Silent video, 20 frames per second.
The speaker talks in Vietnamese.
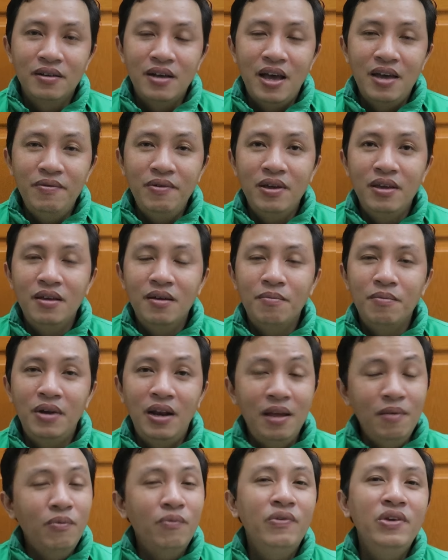Thay vì
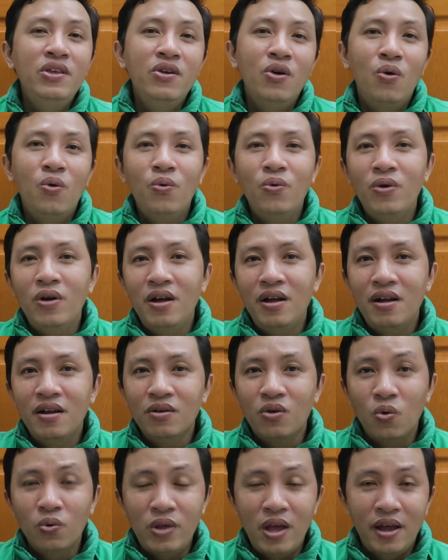mình lấy một ví dụ
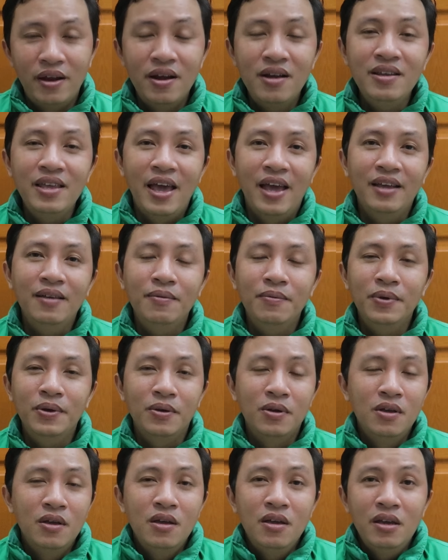cụ thể đơn giản,
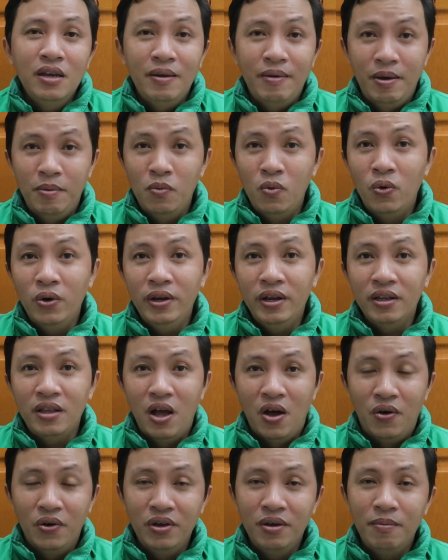các bạn mua cái điện
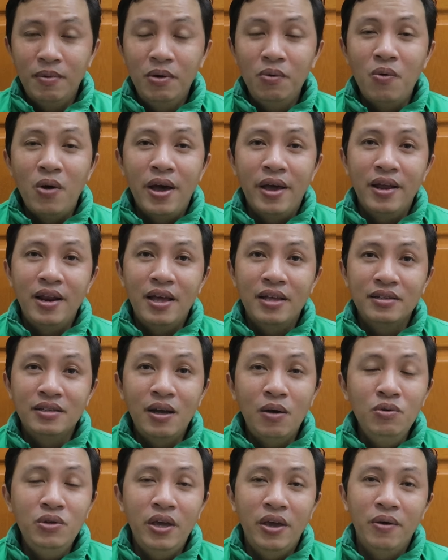thoại ở bên ngoài là
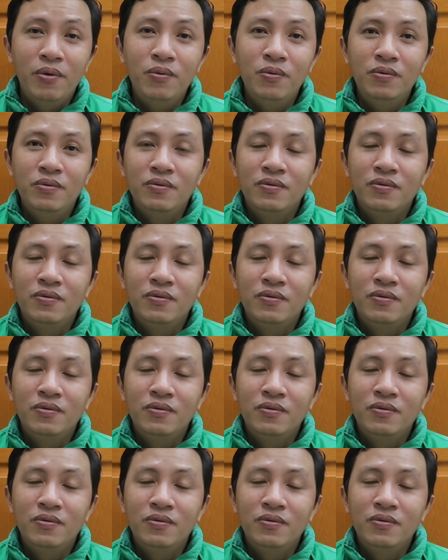6 triệu